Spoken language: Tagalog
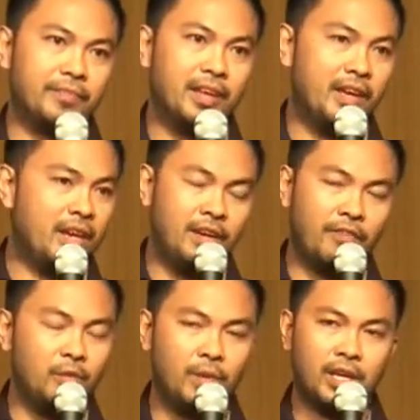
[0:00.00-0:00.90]
E-,
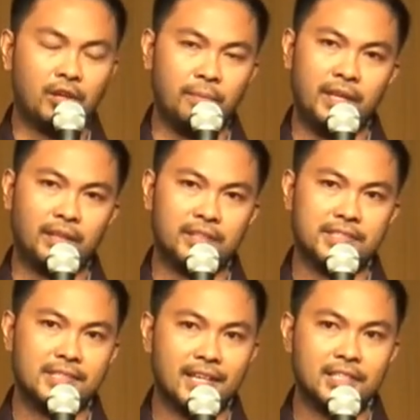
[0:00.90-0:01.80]
even we commit
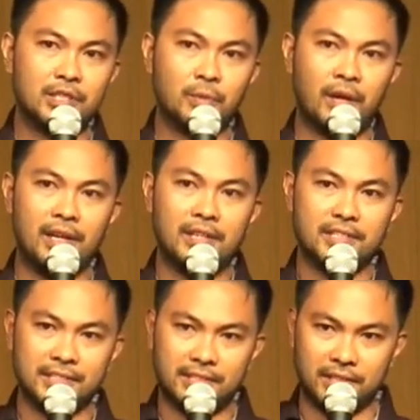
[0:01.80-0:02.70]
sexual
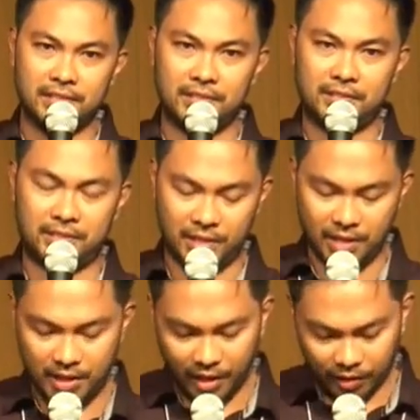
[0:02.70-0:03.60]
sins
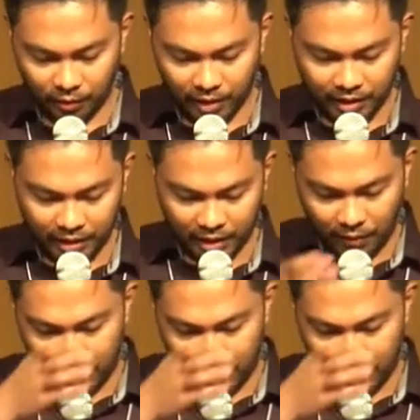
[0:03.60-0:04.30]
katulad ng ginawa